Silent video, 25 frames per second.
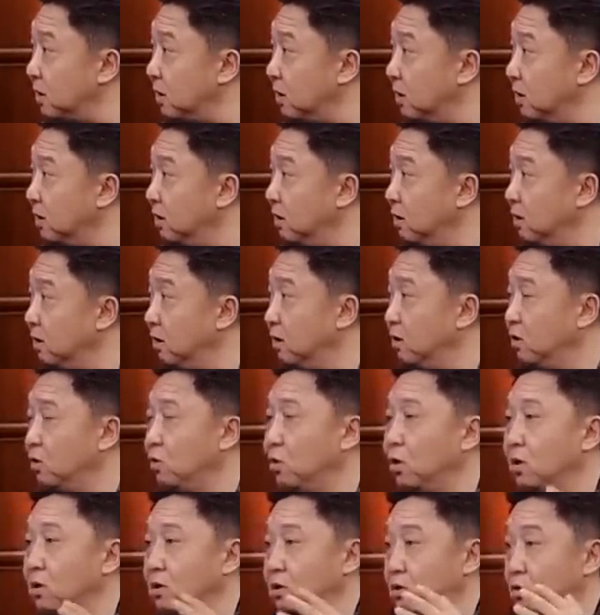
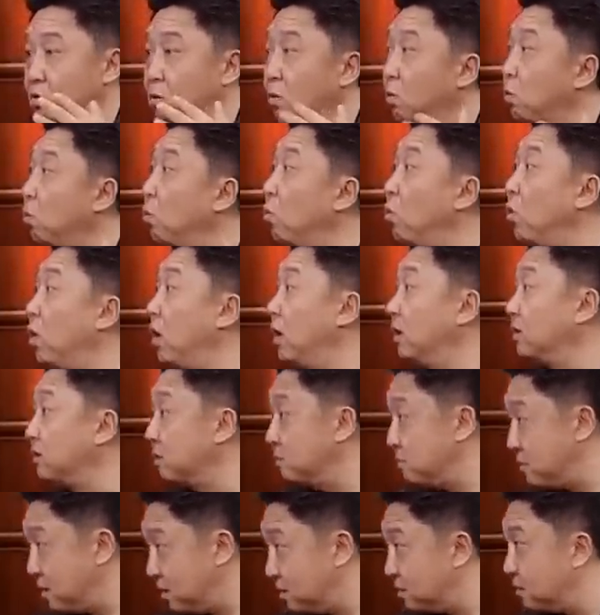样，或者说我
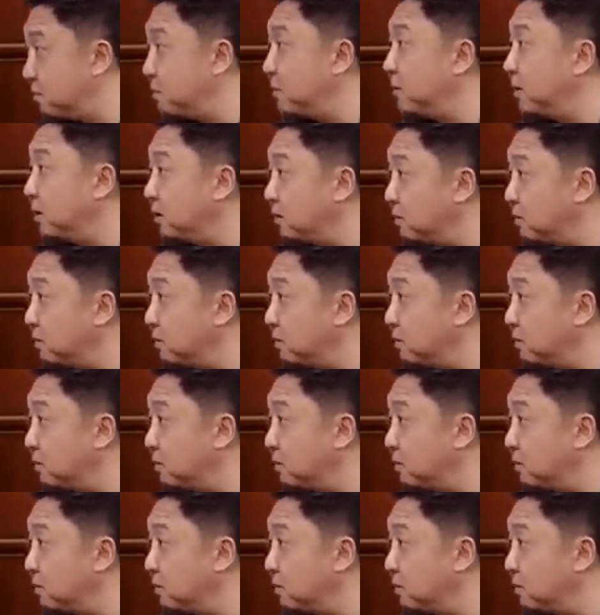怎么样怎么样